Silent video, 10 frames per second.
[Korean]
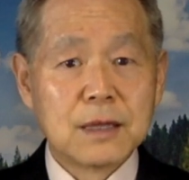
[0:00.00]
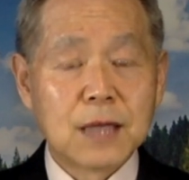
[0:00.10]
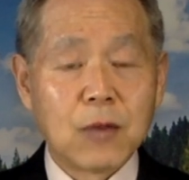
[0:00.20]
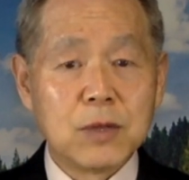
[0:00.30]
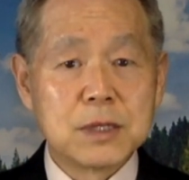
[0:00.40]

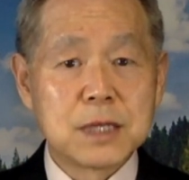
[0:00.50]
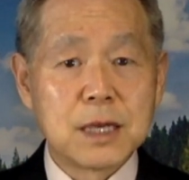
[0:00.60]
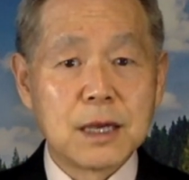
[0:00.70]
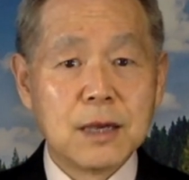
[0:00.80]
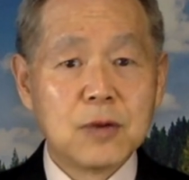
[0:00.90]

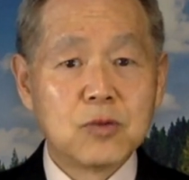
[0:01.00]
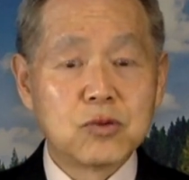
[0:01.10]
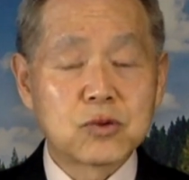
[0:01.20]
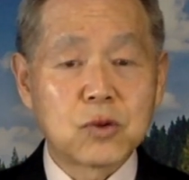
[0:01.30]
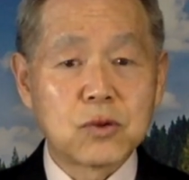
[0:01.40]
다윗의
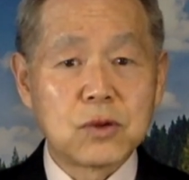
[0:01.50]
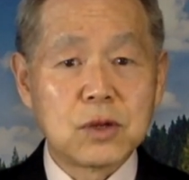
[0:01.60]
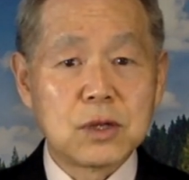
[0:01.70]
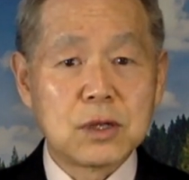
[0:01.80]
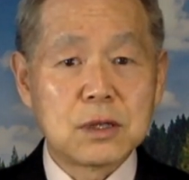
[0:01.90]

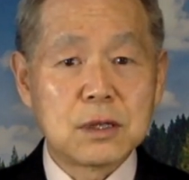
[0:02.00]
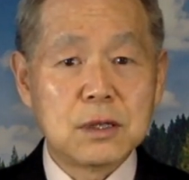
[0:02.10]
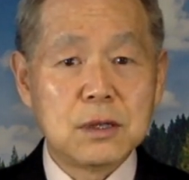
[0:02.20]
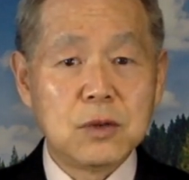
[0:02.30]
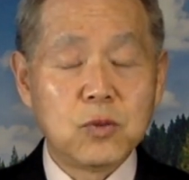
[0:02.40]

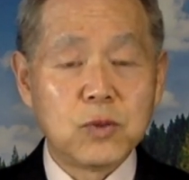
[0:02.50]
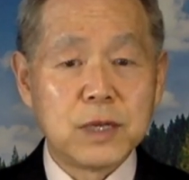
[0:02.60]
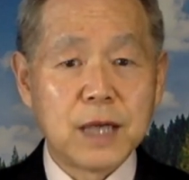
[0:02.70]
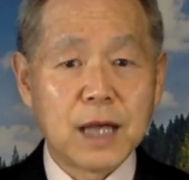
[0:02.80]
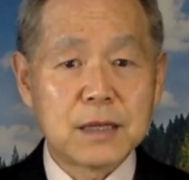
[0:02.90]
후손들을
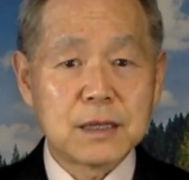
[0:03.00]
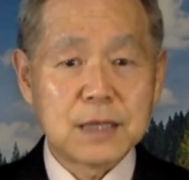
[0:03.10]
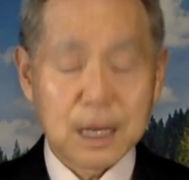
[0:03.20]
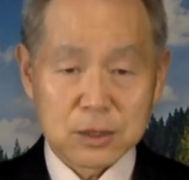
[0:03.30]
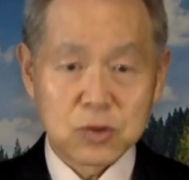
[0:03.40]
위한
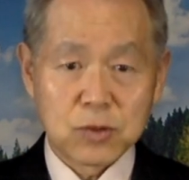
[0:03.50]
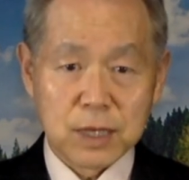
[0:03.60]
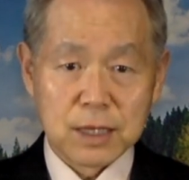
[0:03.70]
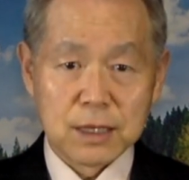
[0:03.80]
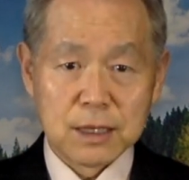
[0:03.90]

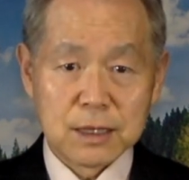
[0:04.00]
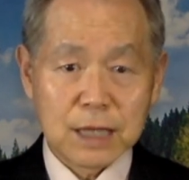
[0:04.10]
약속이